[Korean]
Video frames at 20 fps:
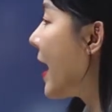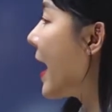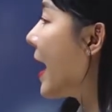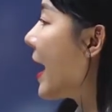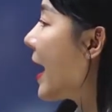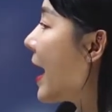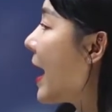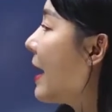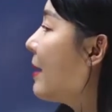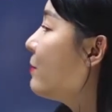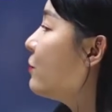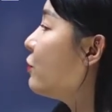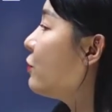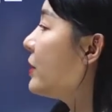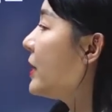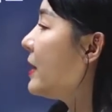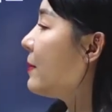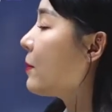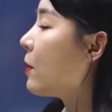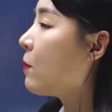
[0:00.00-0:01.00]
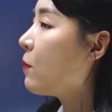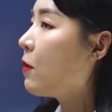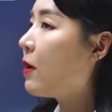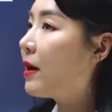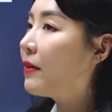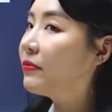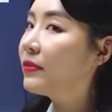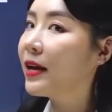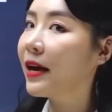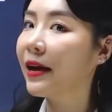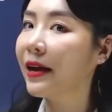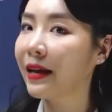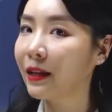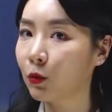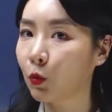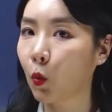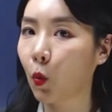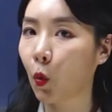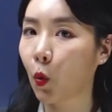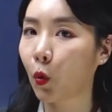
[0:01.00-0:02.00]
아무리 뭐뭐한다
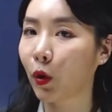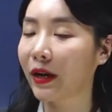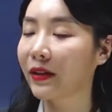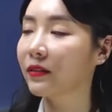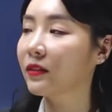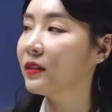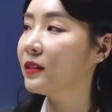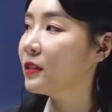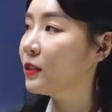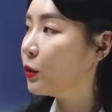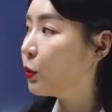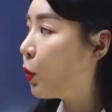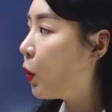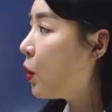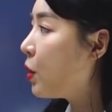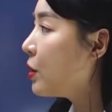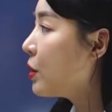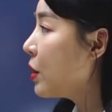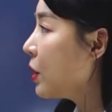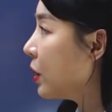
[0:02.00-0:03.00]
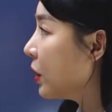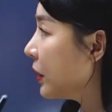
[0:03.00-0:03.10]
해도 라는 뜻으로